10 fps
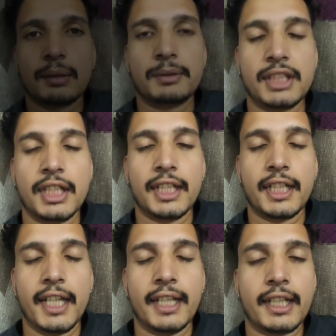सब्जियां
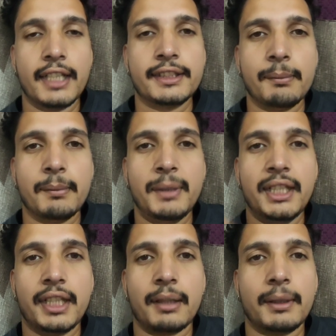लेके आए गाइस हम
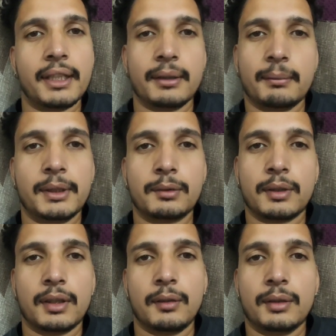महीना भर
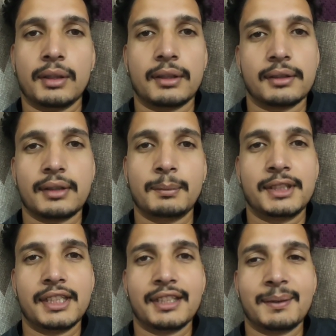मितू आ रहा होना
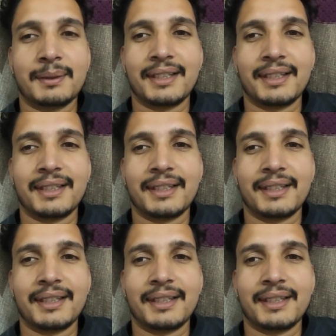सब्जियां ते